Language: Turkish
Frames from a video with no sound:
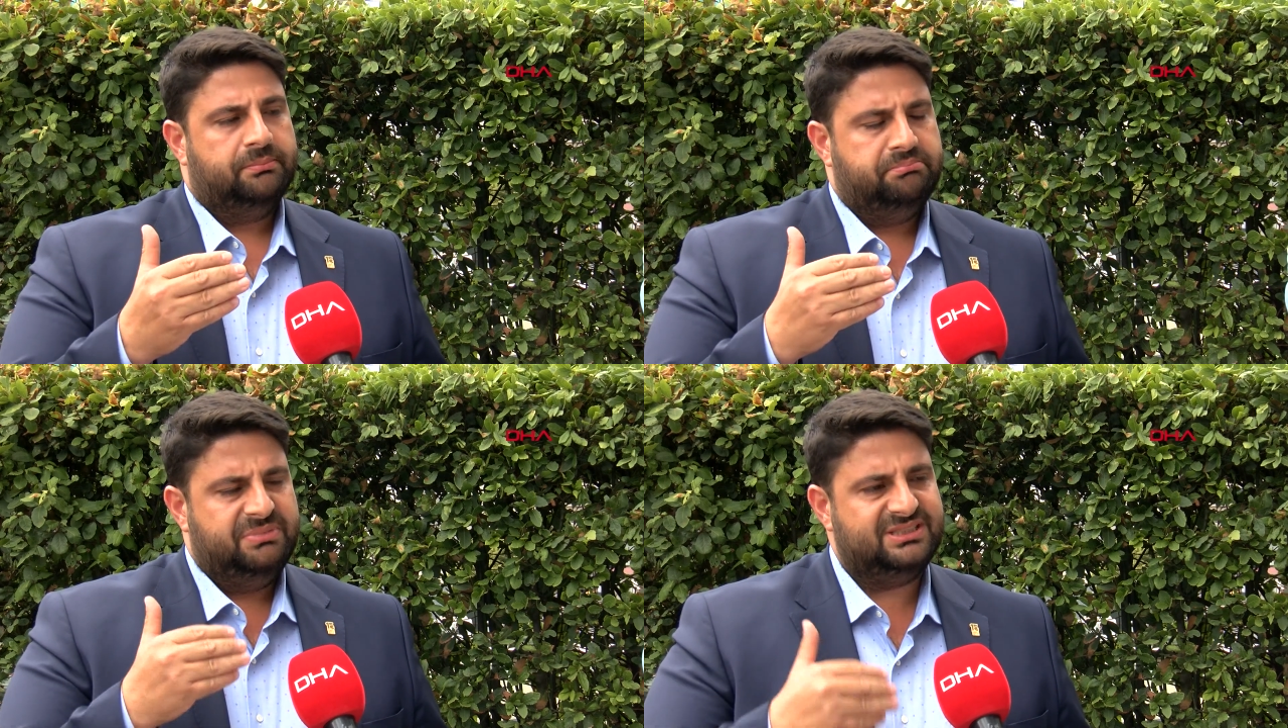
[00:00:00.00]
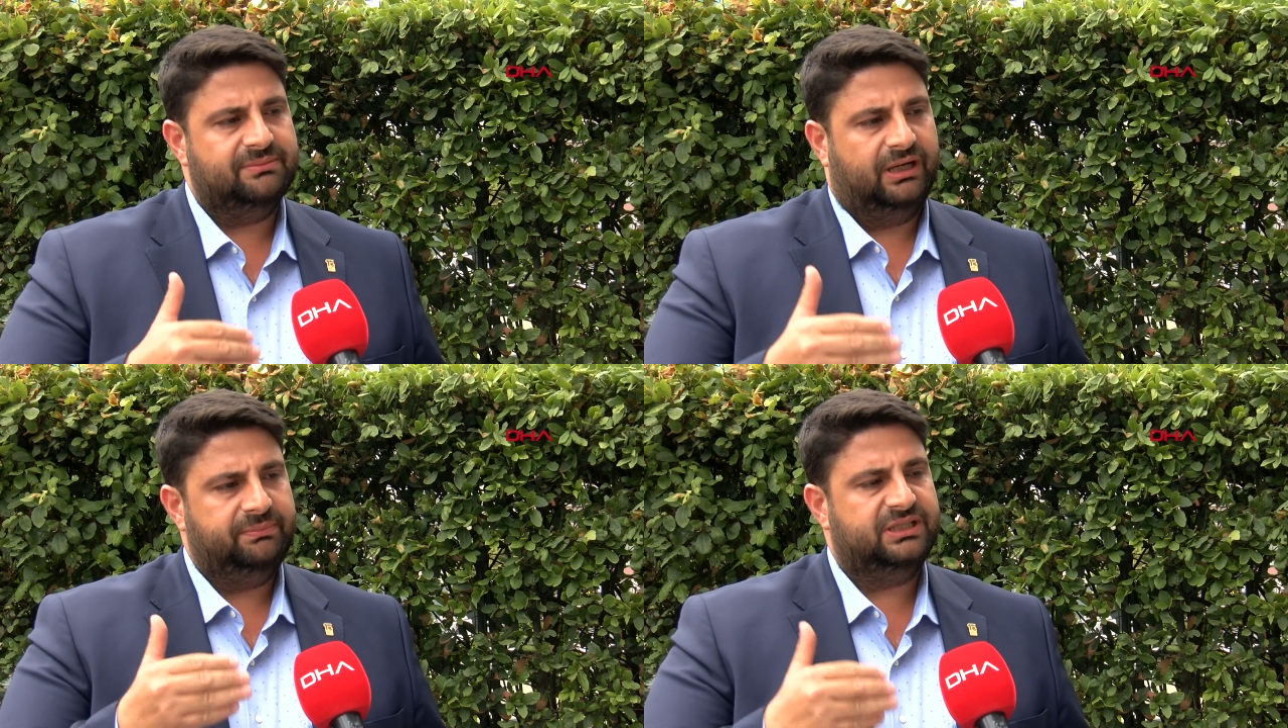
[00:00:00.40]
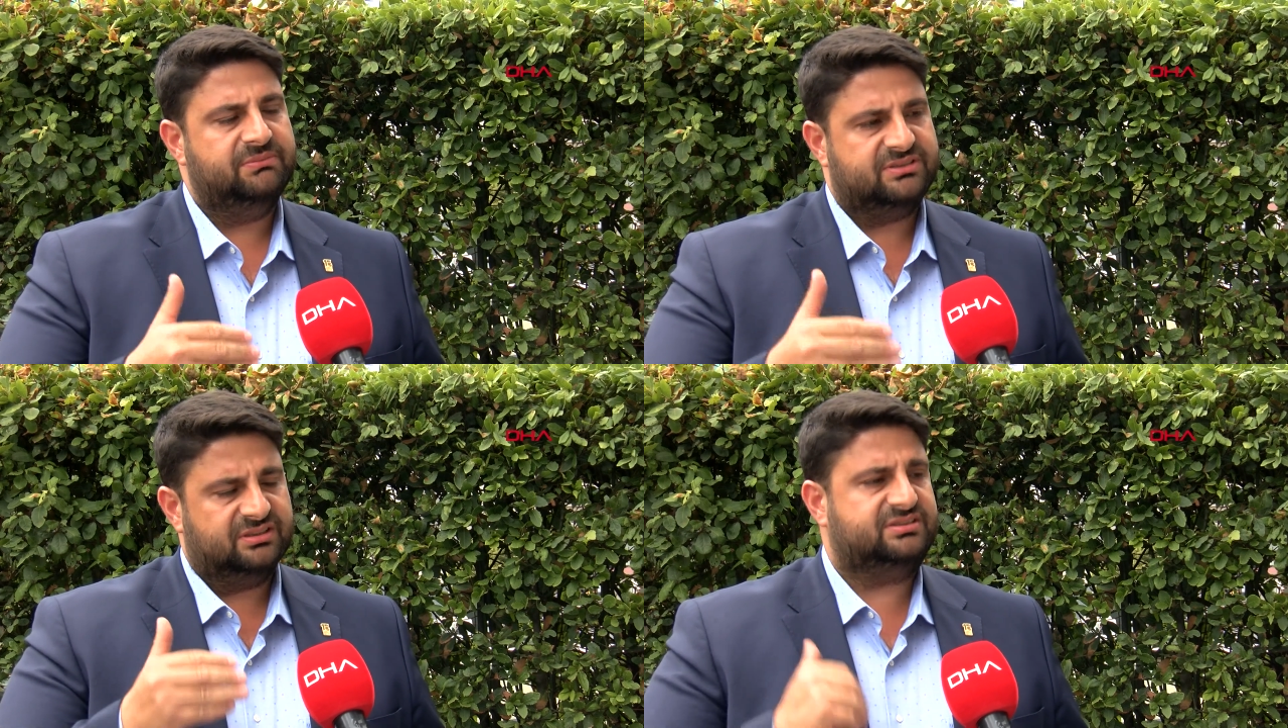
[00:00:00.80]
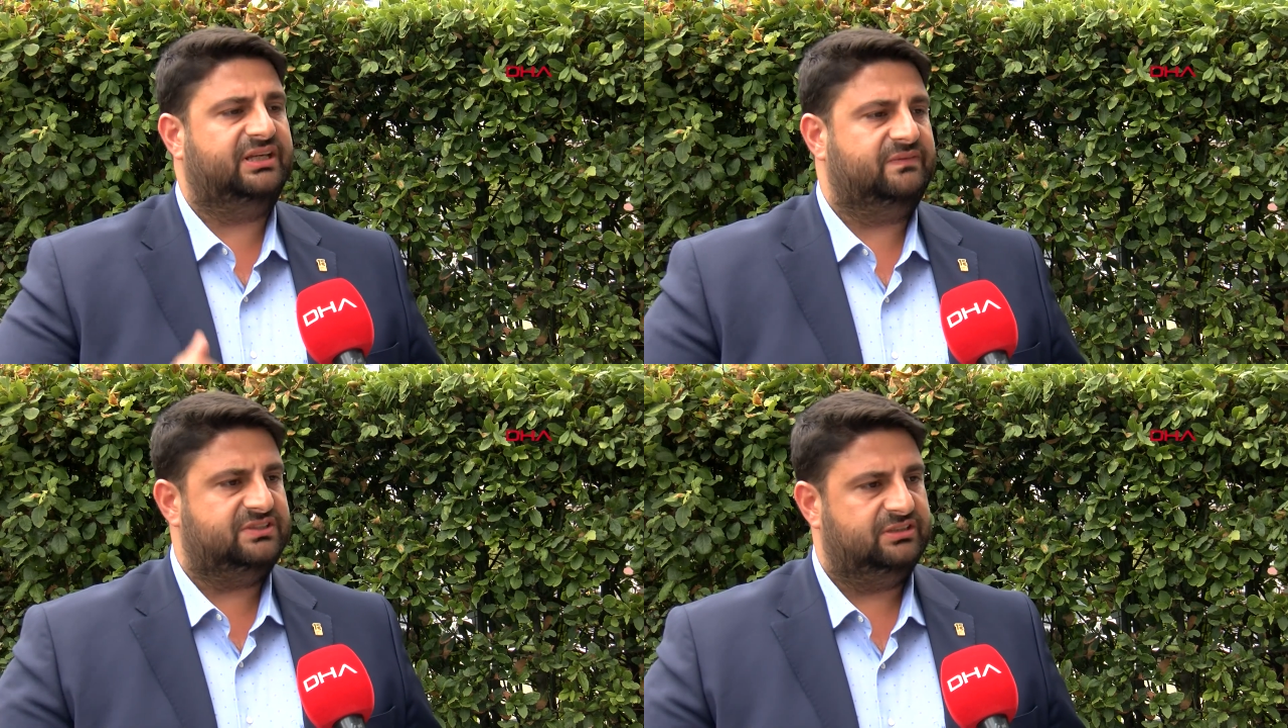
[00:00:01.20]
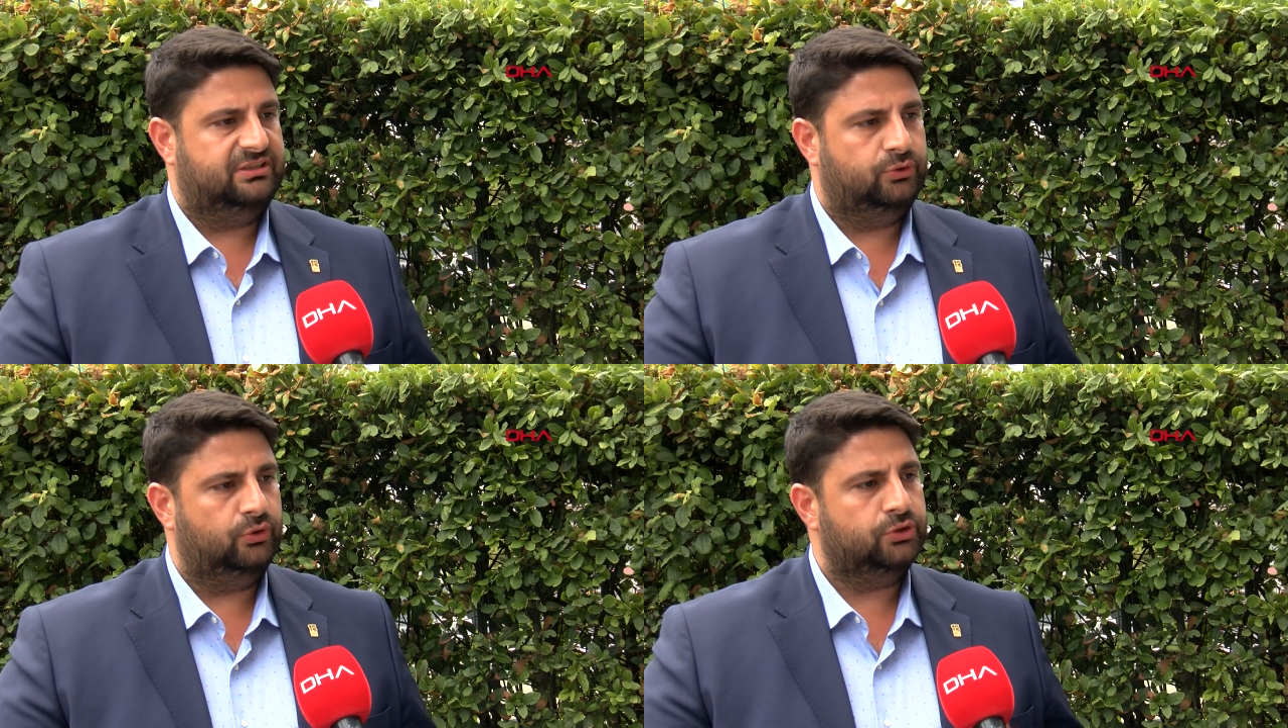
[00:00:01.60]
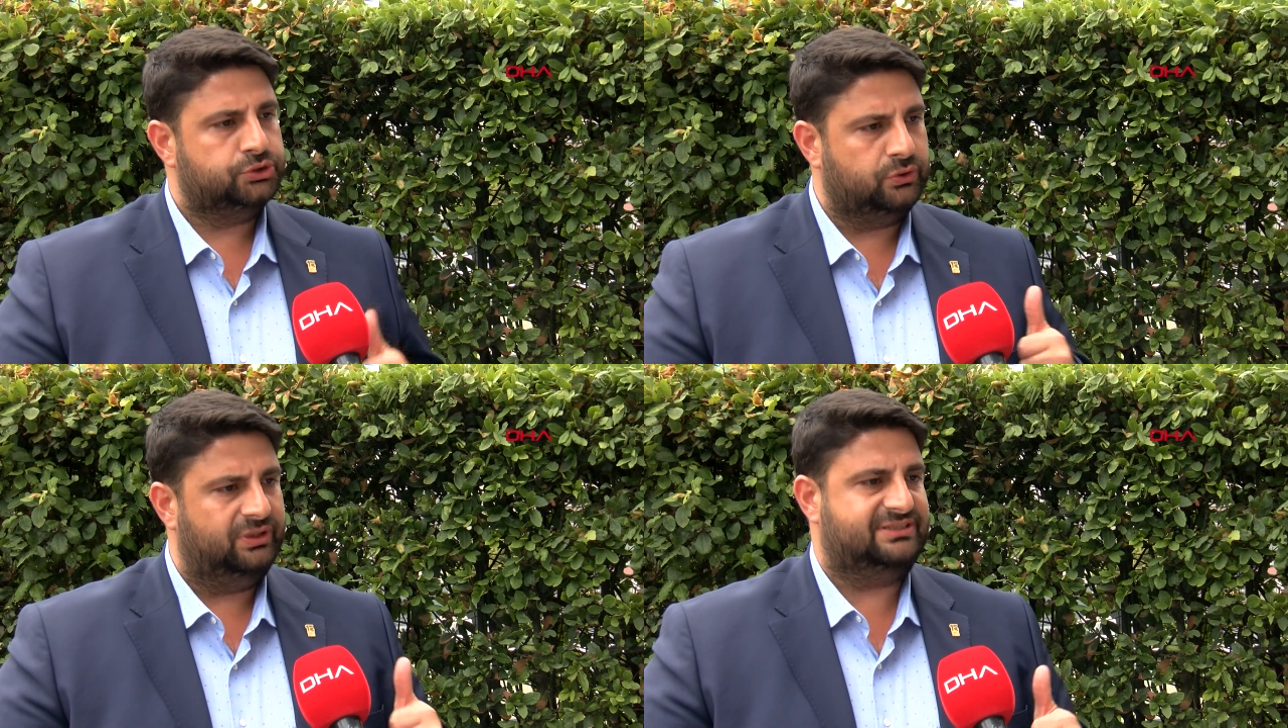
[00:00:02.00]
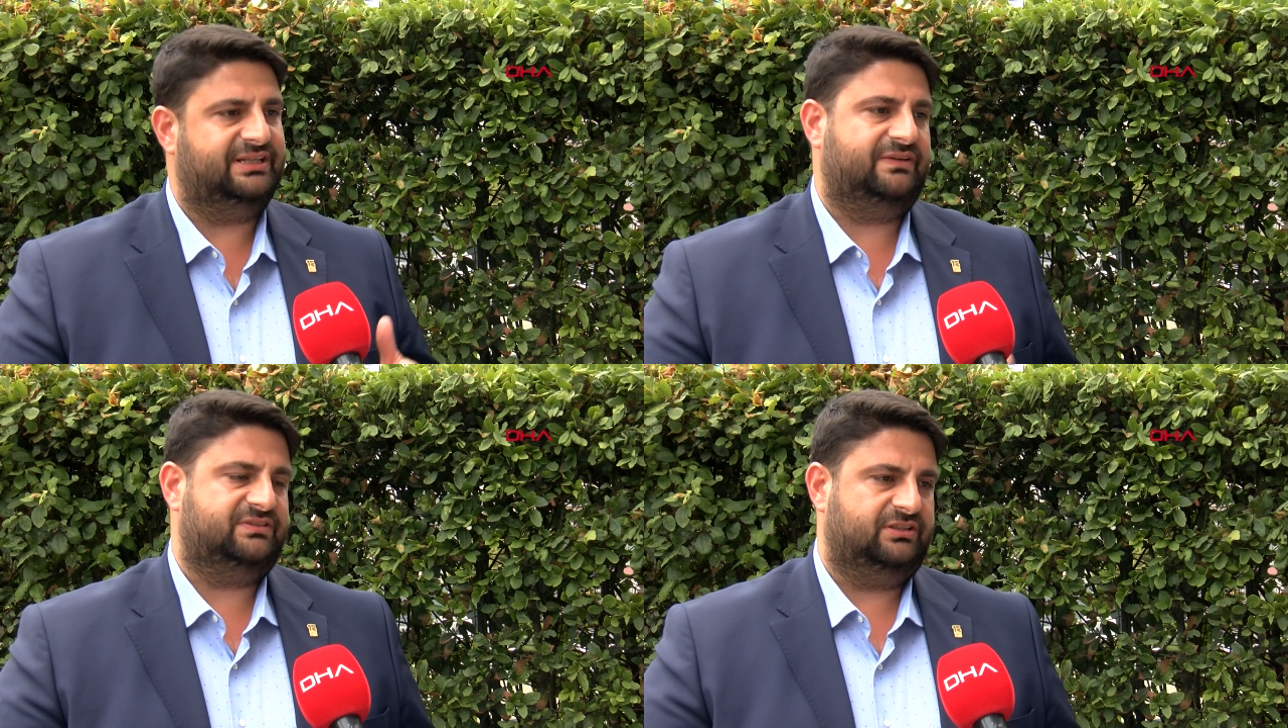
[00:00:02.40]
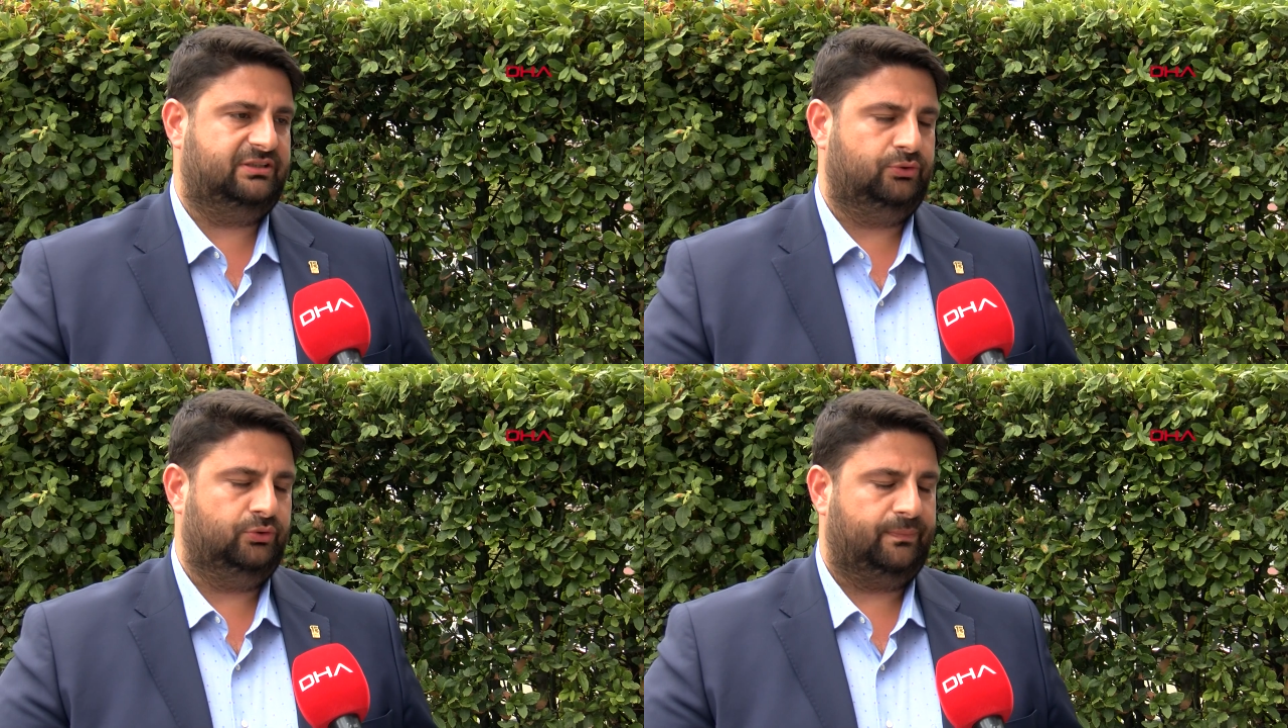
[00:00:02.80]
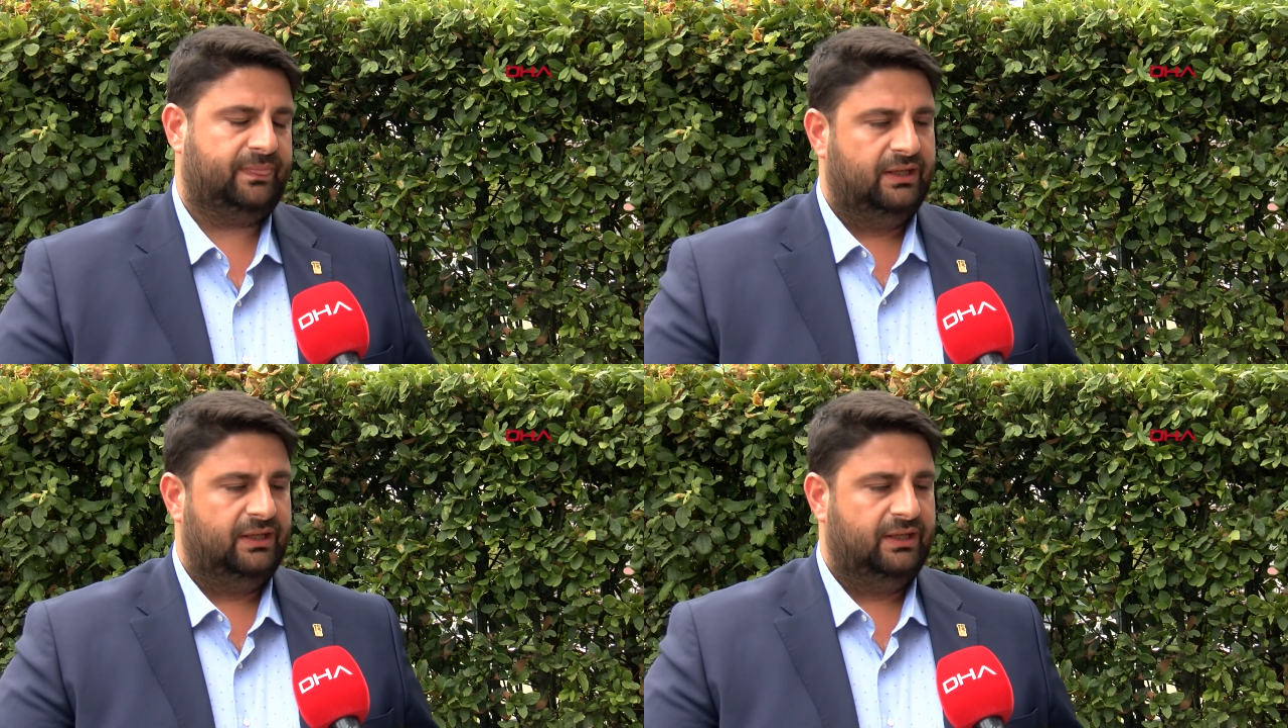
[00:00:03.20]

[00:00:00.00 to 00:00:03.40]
Bizim haberimiz nasıl servis ediliyor? Şöyle servis ediliyor.